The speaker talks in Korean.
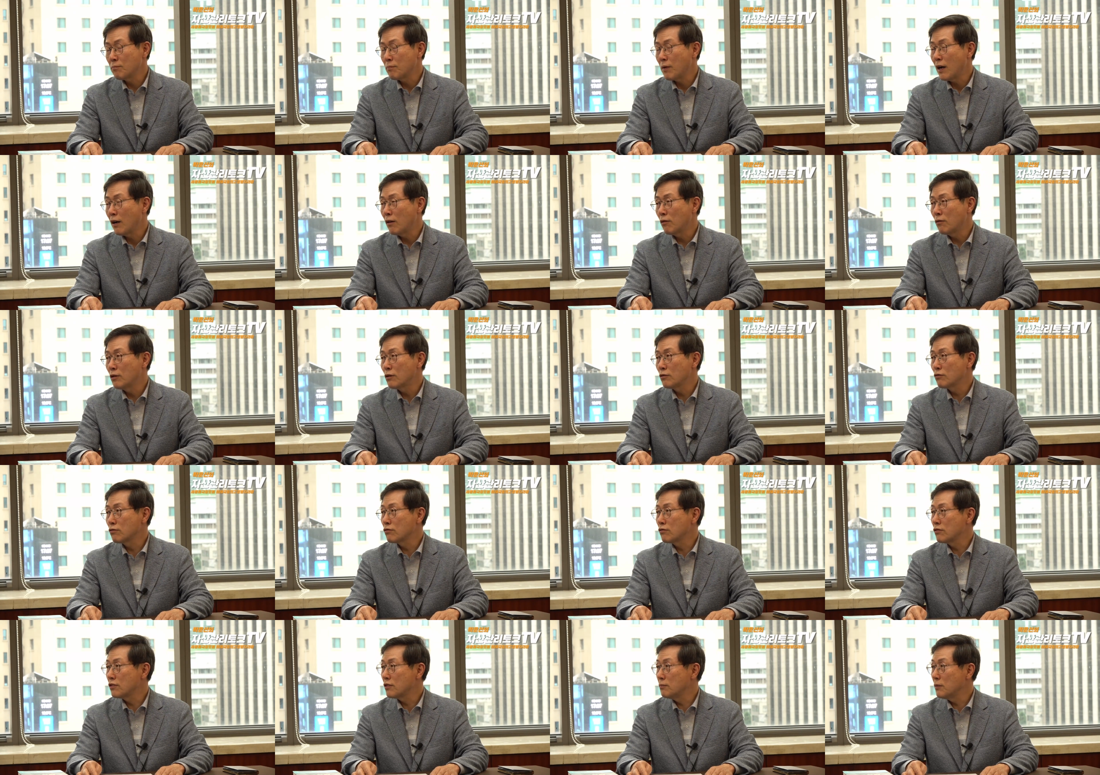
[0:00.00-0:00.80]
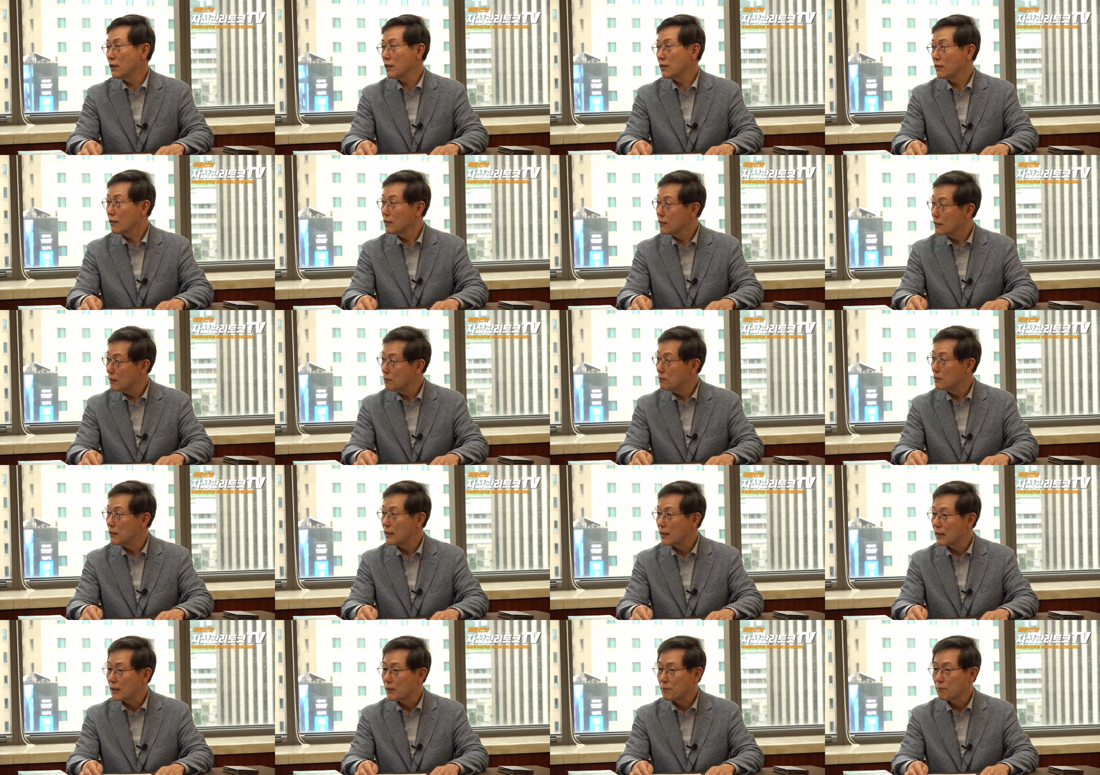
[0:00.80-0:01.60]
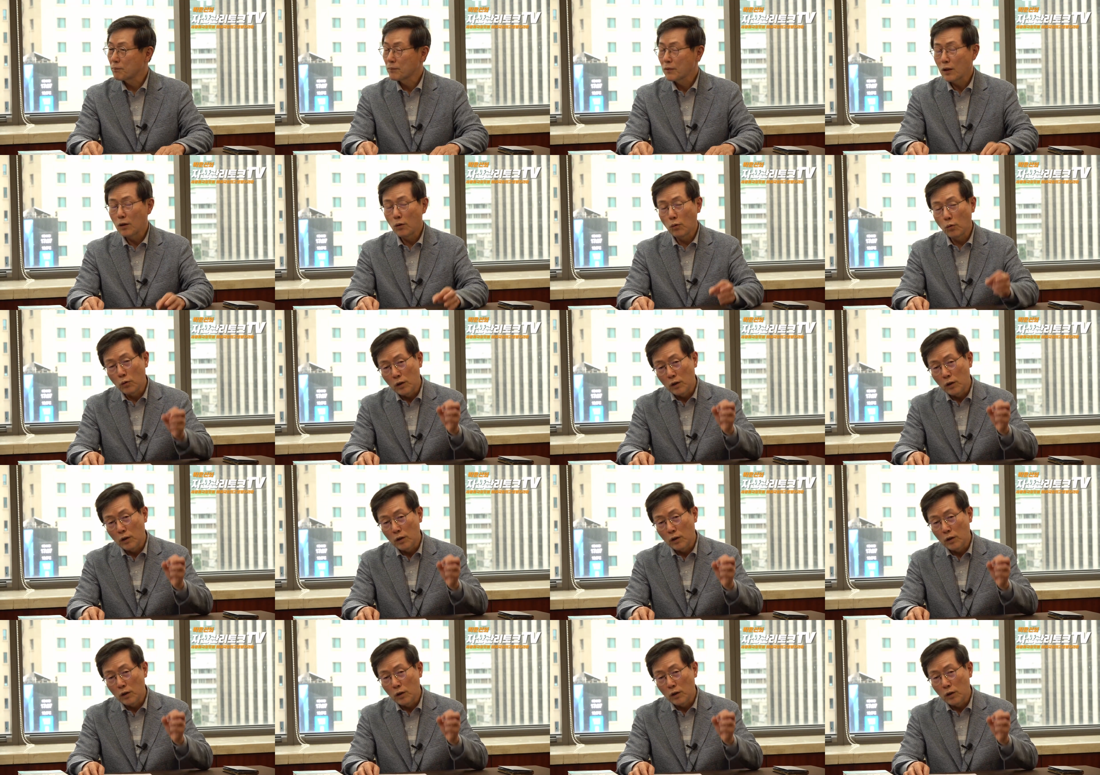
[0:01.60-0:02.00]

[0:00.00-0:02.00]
파워 중심의 경제입니다 네.